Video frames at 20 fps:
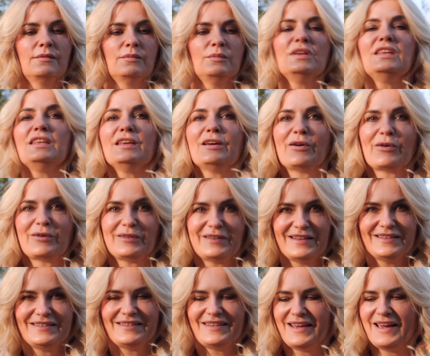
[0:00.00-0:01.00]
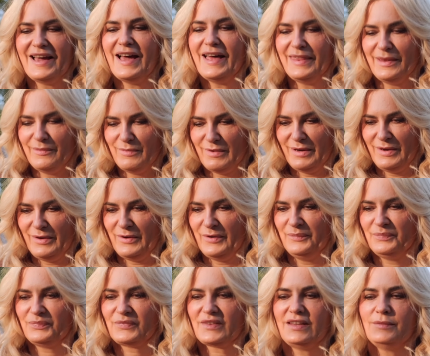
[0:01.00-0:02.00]
mini hortensje Annabelle O.
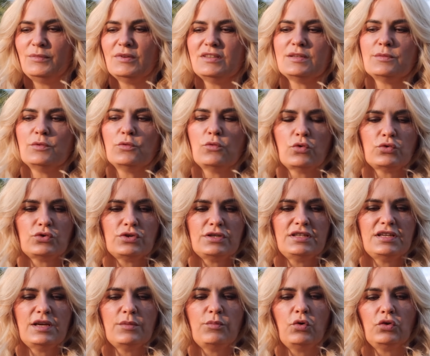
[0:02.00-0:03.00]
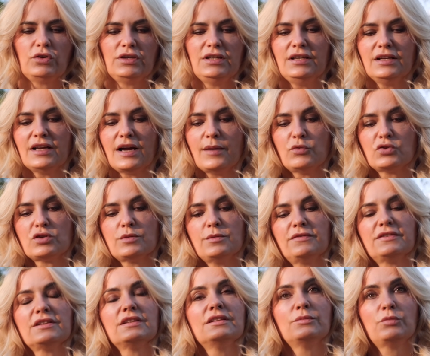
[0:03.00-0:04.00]
I będziemy łączyć je po kilka,
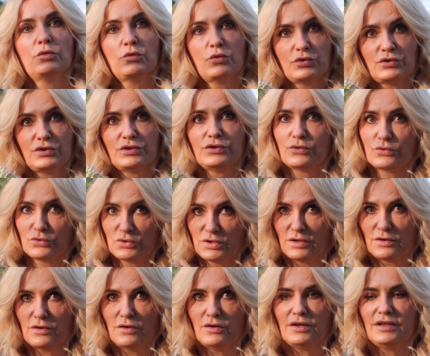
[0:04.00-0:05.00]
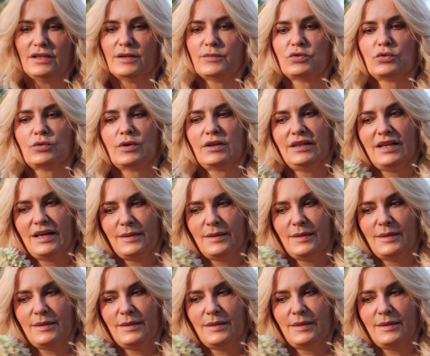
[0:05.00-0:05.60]
możemy wtedy połączyć różne kolory, na przykład